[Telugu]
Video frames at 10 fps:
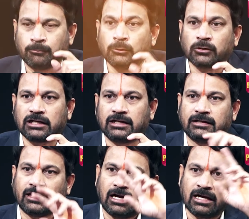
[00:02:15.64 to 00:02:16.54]
బ్లూ కలర్
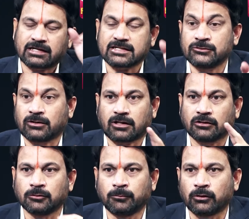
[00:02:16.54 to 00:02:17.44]
ఏంటి ఆకాశం యొక్క
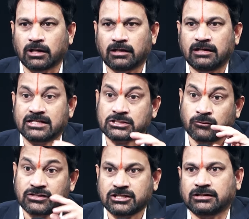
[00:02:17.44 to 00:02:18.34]
రంగు బ్లూ కలర్ అంటే
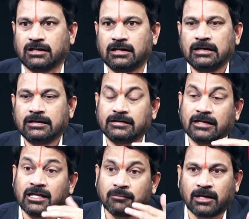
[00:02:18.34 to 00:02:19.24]
స్వచ్ఛత
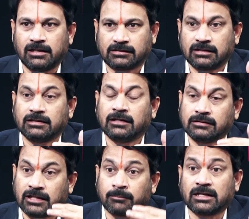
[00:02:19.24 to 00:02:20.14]
నైర్మల్యత అంటే
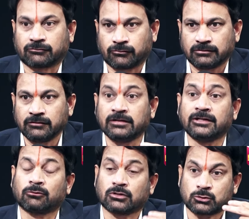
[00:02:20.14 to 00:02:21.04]
నిర్మలత్వం
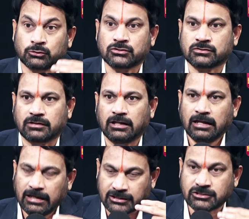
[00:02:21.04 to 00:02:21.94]
ఇవన్నిటి కూడా సూచిస్తుంది
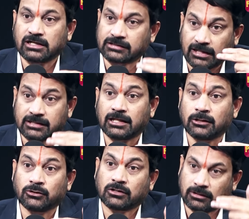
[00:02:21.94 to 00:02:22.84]
యాక్చువల్గా టాటా
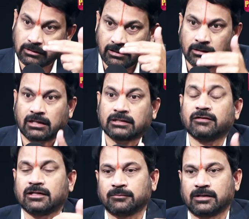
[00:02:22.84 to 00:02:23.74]
యొక్క అర్థం
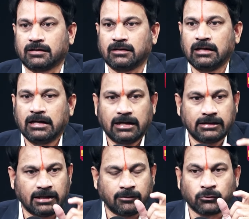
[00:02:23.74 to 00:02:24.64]
ఏదనమాట
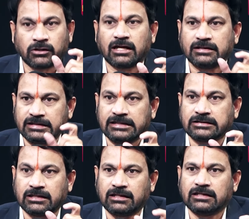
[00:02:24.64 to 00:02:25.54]
అంటే ముఖ్యంగా
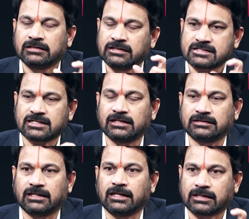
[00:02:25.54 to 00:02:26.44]
నీతి
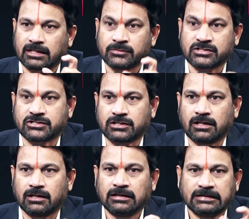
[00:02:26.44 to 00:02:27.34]
నిజాయితీ క్రమశిక్షణ
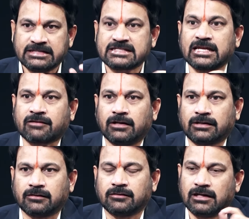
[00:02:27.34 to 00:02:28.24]
ఈజ్ ఈక్వల్ టు